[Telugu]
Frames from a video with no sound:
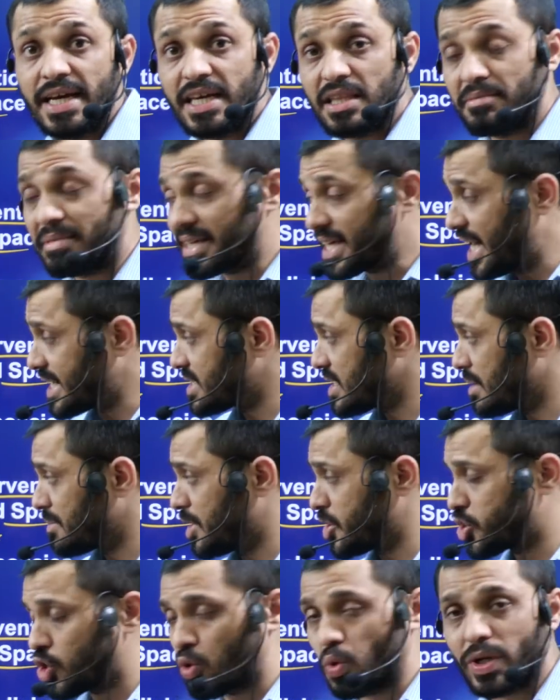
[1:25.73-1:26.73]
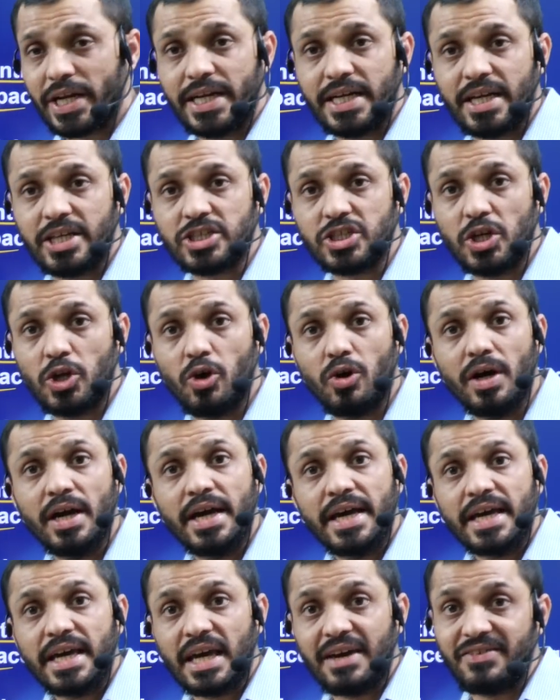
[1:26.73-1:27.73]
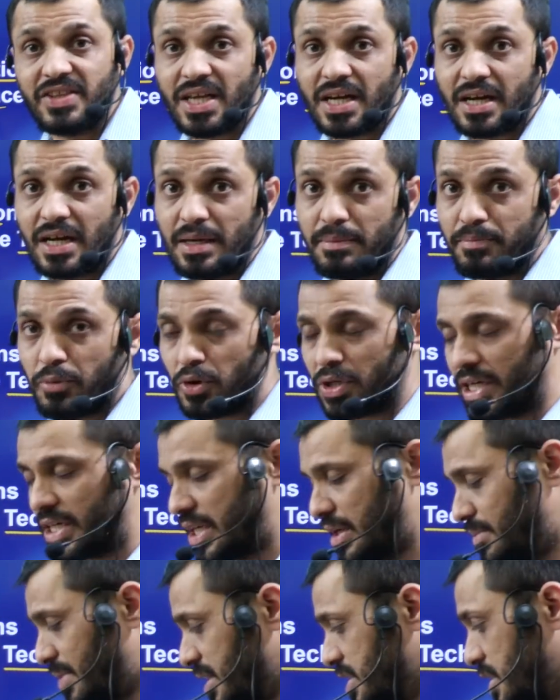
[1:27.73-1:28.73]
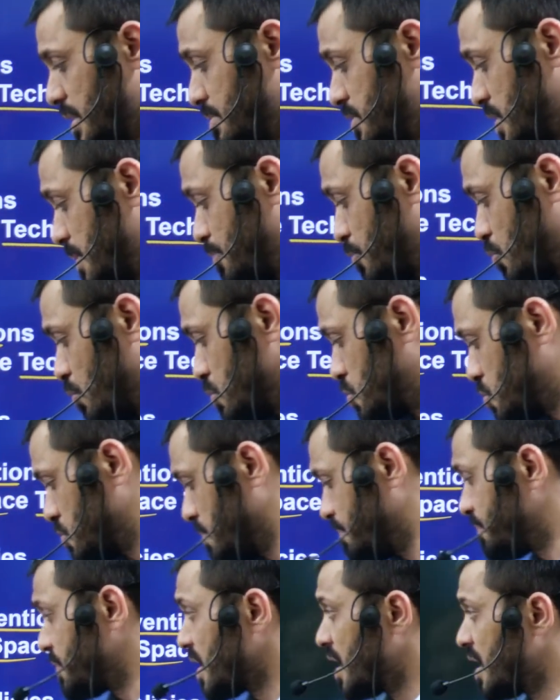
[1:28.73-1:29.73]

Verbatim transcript: ఇది మనకి ఎగ్జామినేషన్ ఓరియంటేషన్లో ఏ విధంగా ఇంపార్టెంట్ అని మనం చెప్పుకోవచ్చు